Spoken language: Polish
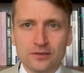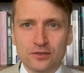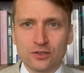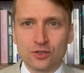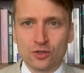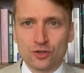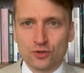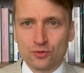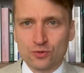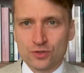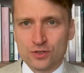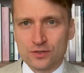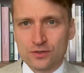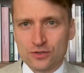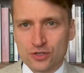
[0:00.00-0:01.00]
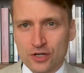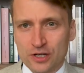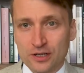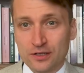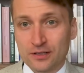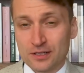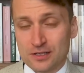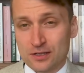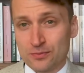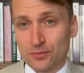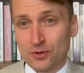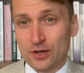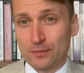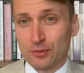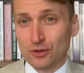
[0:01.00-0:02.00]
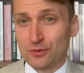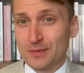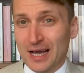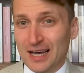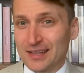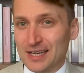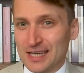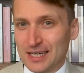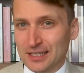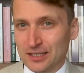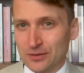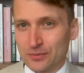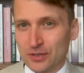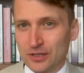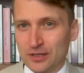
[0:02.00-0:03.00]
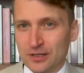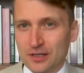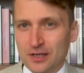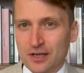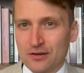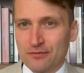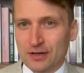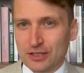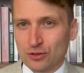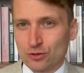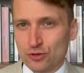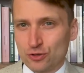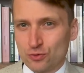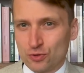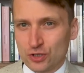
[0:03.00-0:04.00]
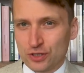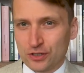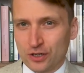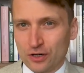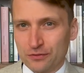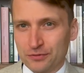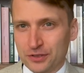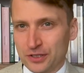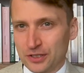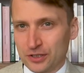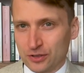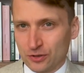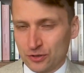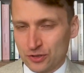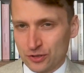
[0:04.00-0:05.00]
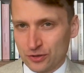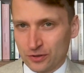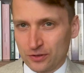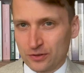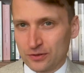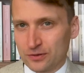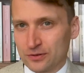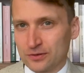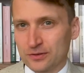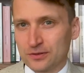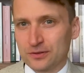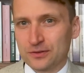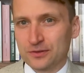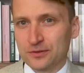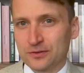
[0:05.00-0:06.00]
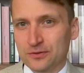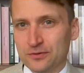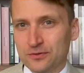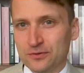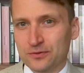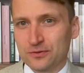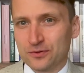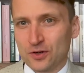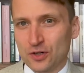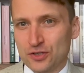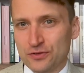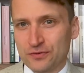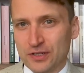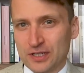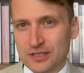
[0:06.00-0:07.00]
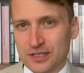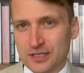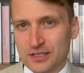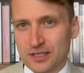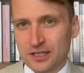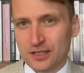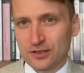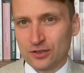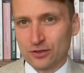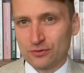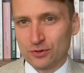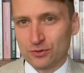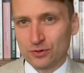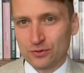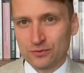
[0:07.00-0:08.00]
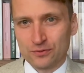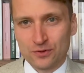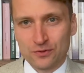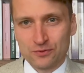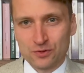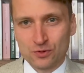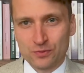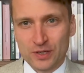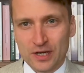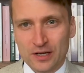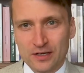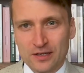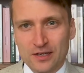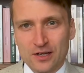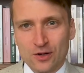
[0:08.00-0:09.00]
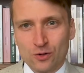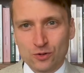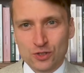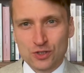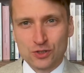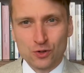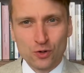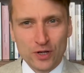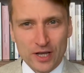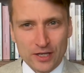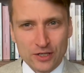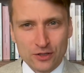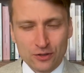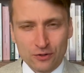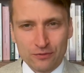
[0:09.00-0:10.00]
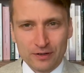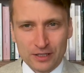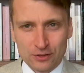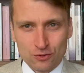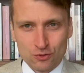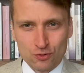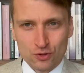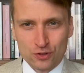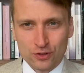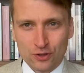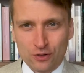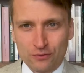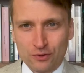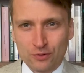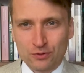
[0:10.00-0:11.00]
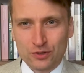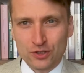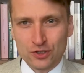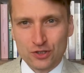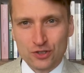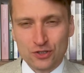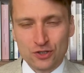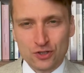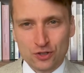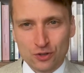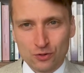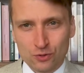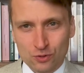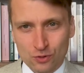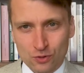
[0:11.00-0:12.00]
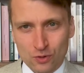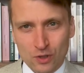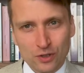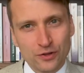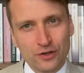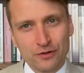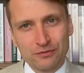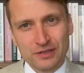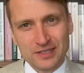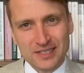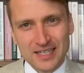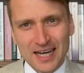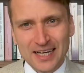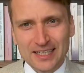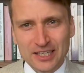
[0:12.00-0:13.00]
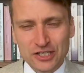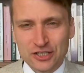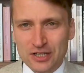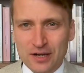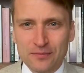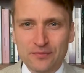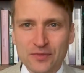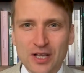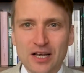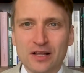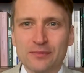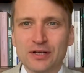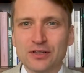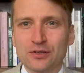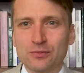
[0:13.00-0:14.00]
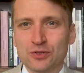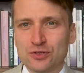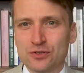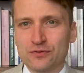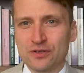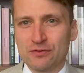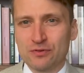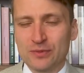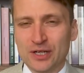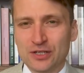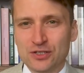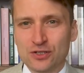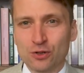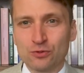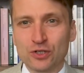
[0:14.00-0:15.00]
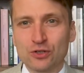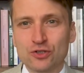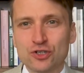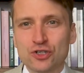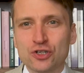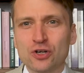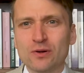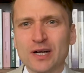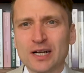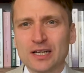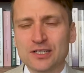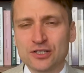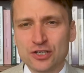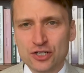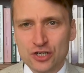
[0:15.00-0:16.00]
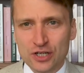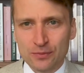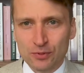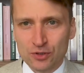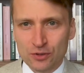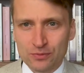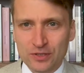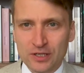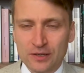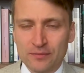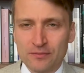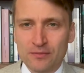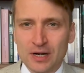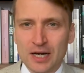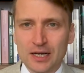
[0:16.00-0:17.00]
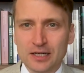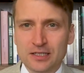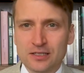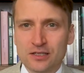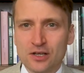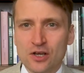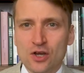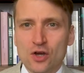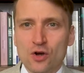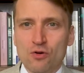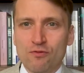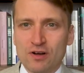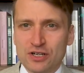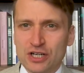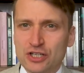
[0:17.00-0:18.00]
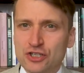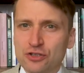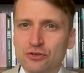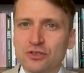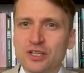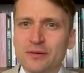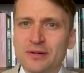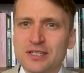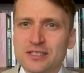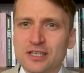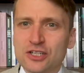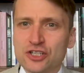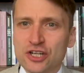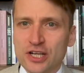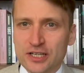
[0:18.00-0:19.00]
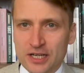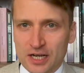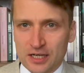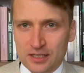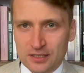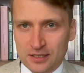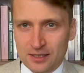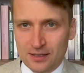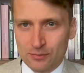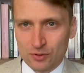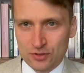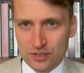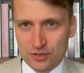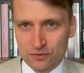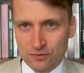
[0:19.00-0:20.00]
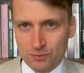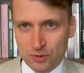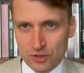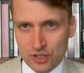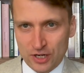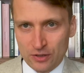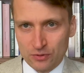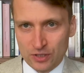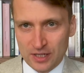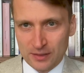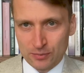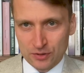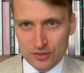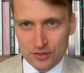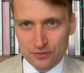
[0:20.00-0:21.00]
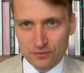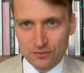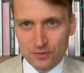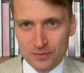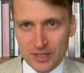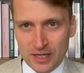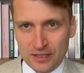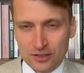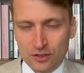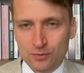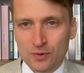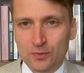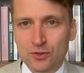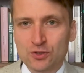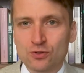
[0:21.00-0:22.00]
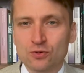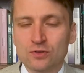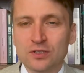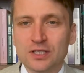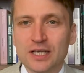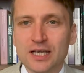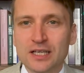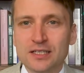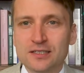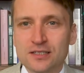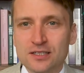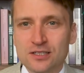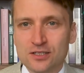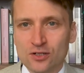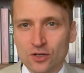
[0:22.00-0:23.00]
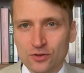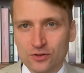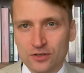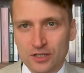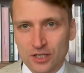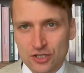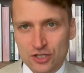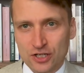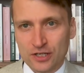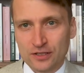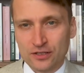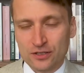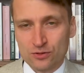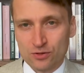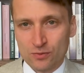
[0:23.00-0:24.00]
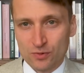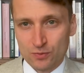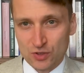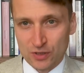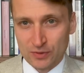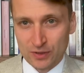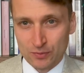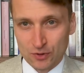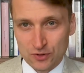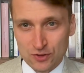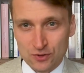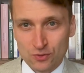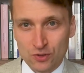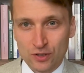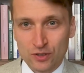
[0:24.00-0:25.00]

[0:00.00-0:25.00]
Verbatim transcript: e, ktoś, że następuje podmiana jak gdyby wartości użytkowych i ktoś, kto e, wchodzi w transakcję handlową, to w sumie uzyskuje inną wartość użytkową niż, niż tą, którą oddał. Więc jakieś tam elementy pozytywnej wymiany są, tylko że szkoła klasyczna i podobnie Marx uważali, że to nie ma znaczenia dla procesów podziału i dla procesów wymiany. To po prostu nie jest istotne, jeśli analizujemy przebieg procesu